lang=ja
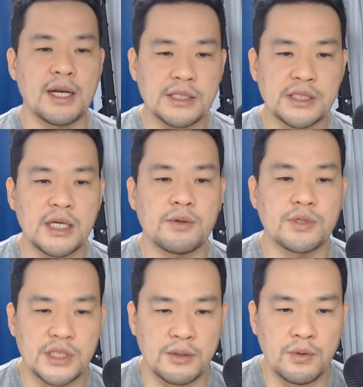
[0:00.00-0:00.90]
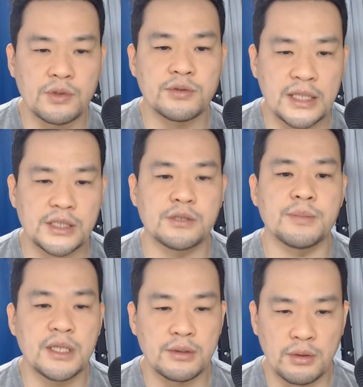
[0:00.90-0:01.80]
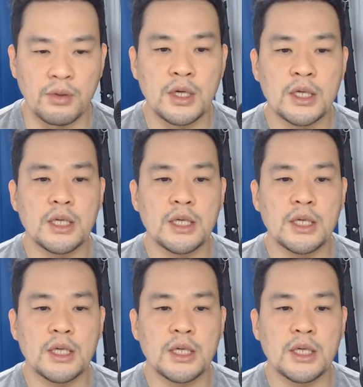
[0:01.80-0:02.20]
らした個人を詳しく見ると、